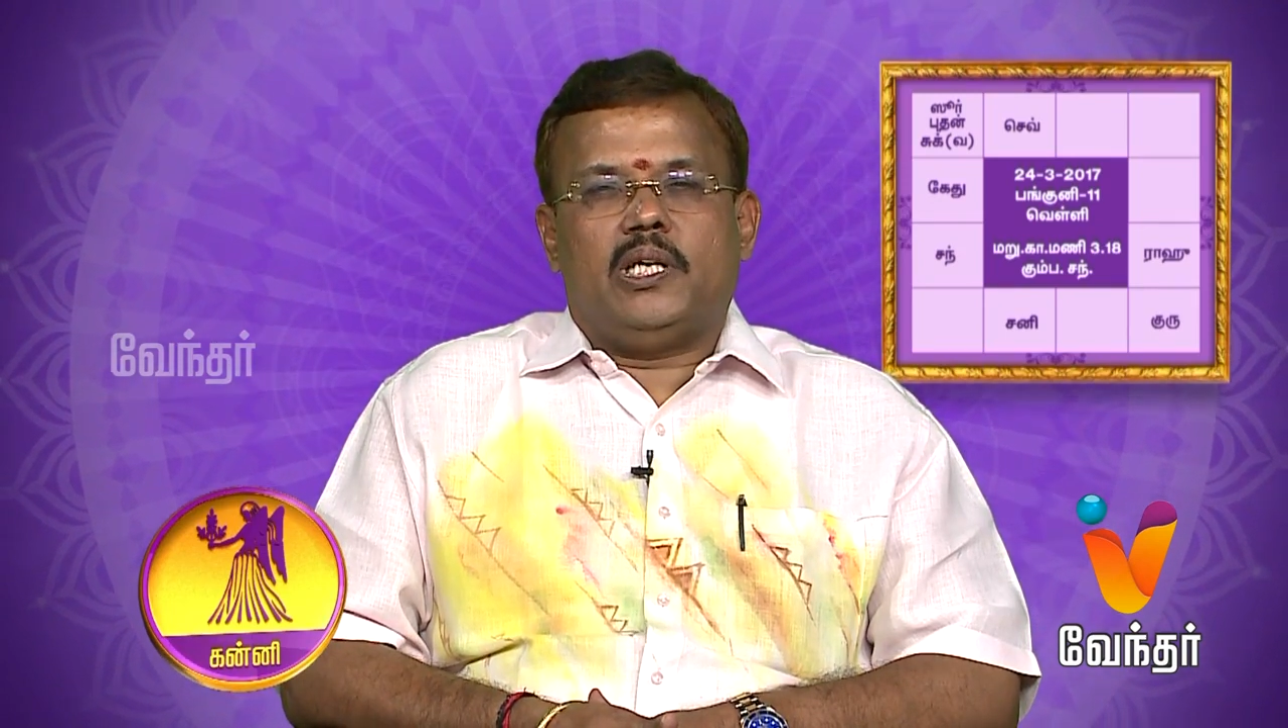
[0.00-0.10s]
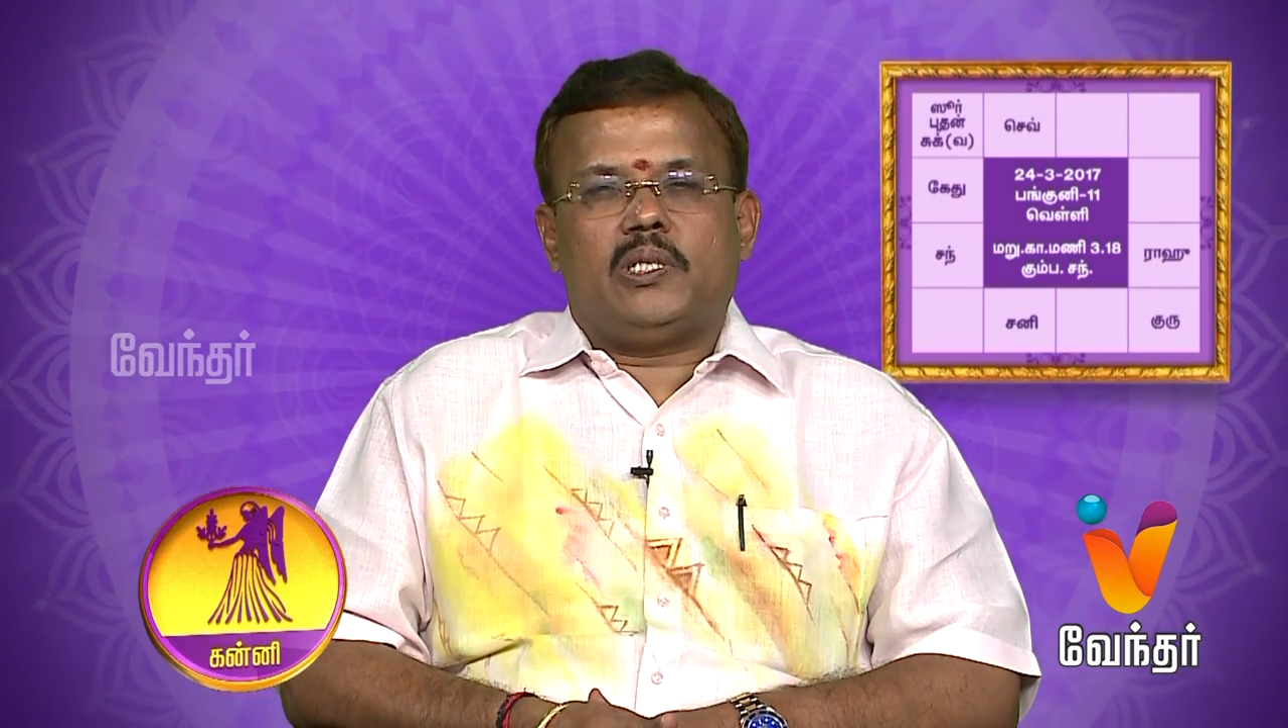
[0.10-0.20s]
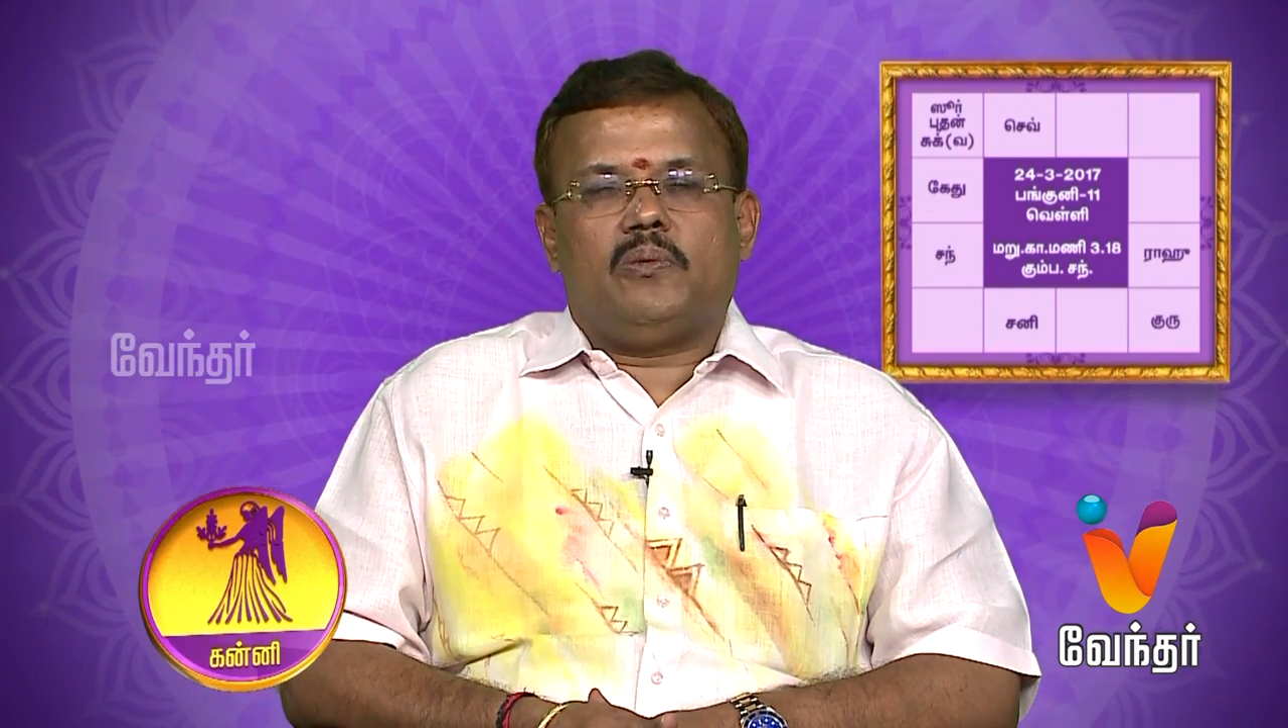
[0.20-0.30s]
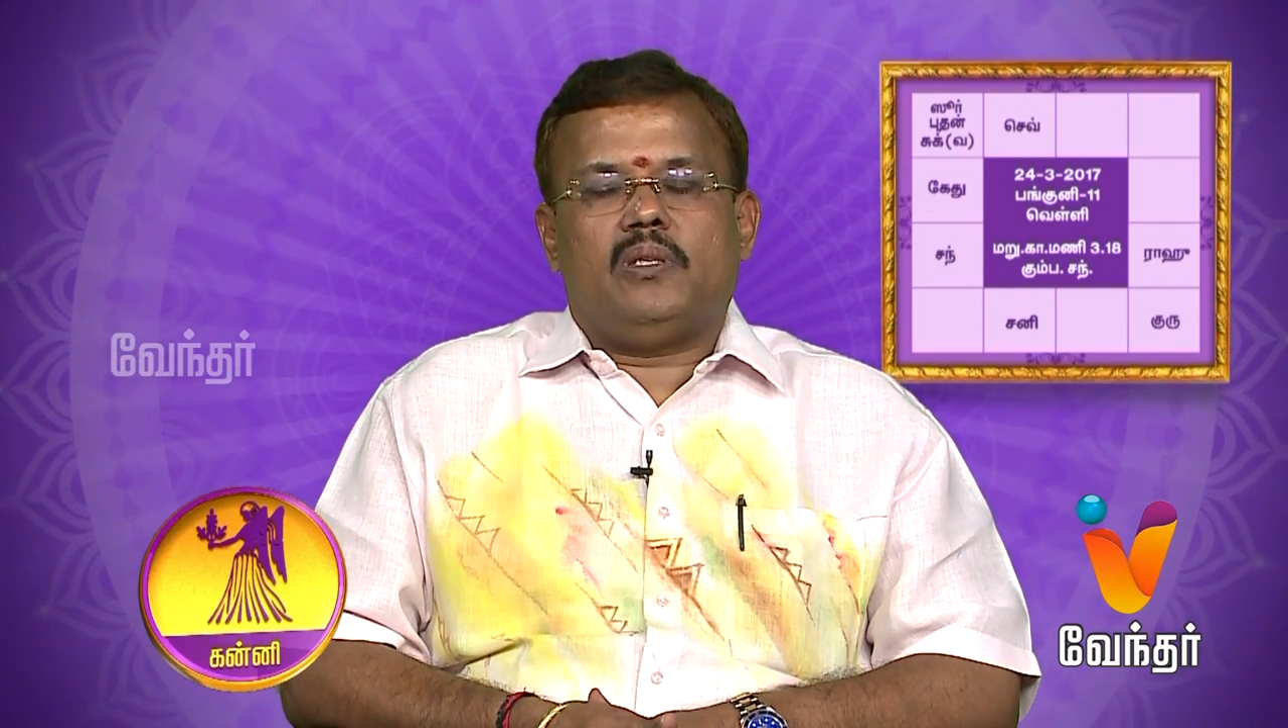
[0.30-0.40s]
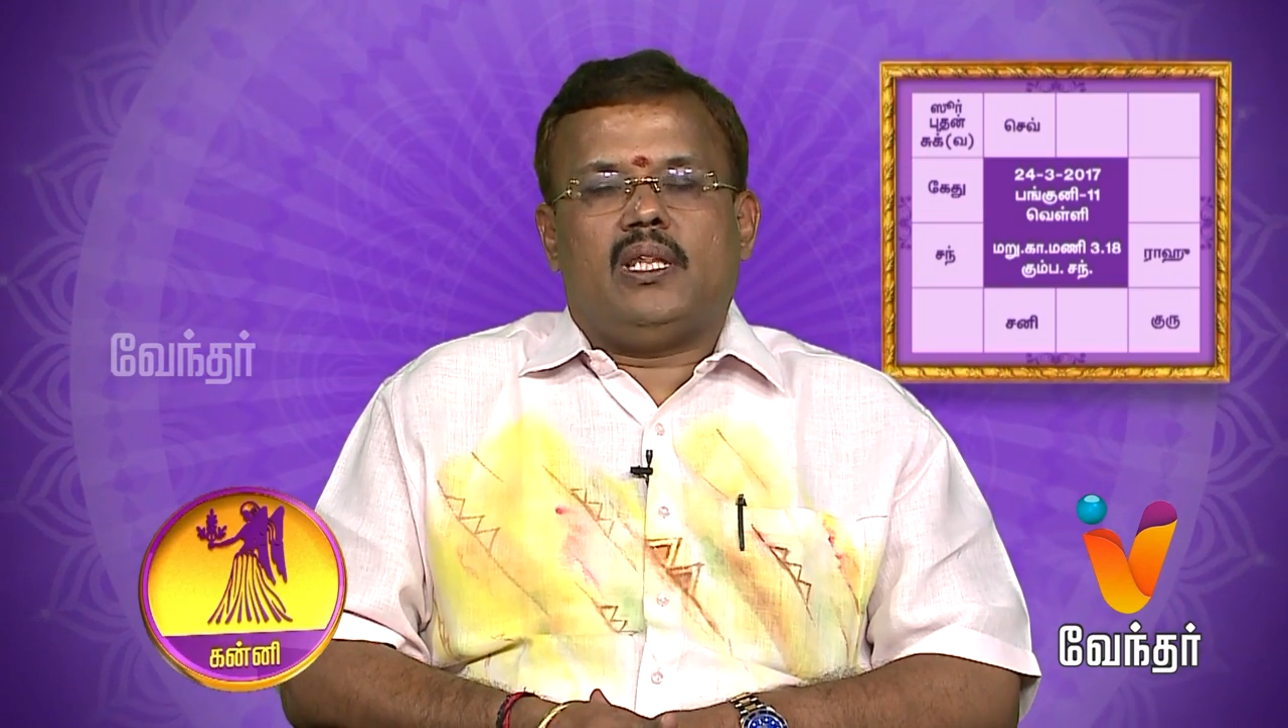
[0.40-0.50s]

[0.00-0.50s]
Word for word: பேசுவது